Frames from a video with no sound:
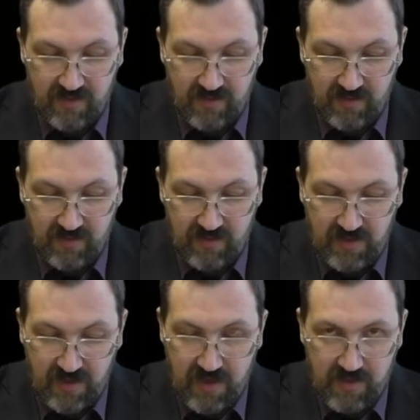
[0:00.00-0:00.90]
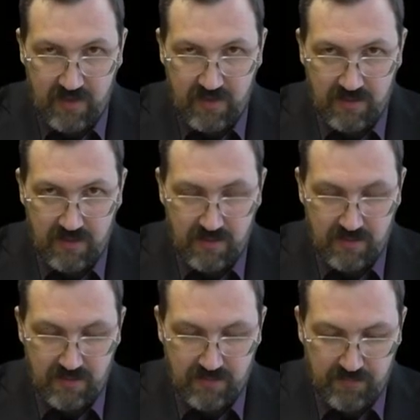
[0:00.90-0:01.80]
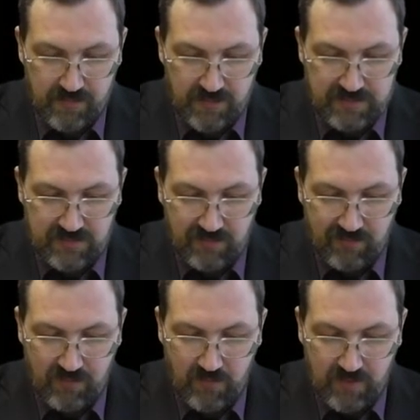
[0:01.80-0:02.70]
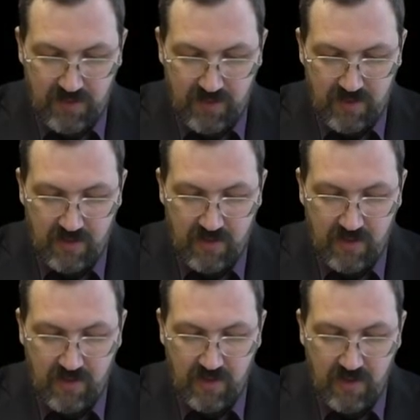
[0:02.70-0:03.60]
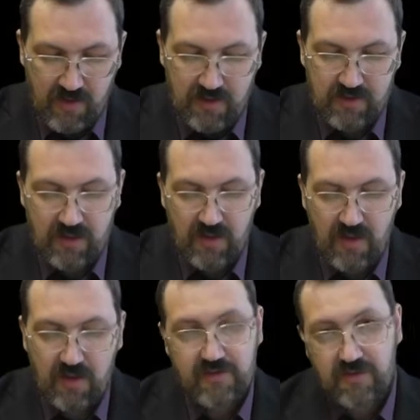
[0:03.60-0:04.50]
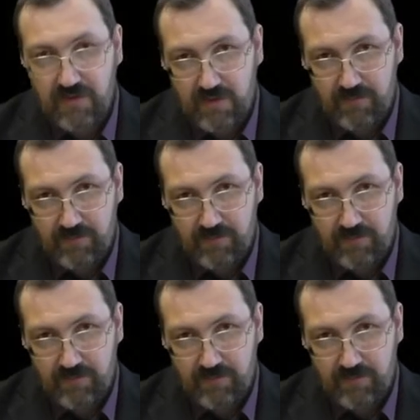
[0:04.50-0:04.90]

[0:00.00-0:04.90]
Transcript: А хе перед словом гуна это артикль.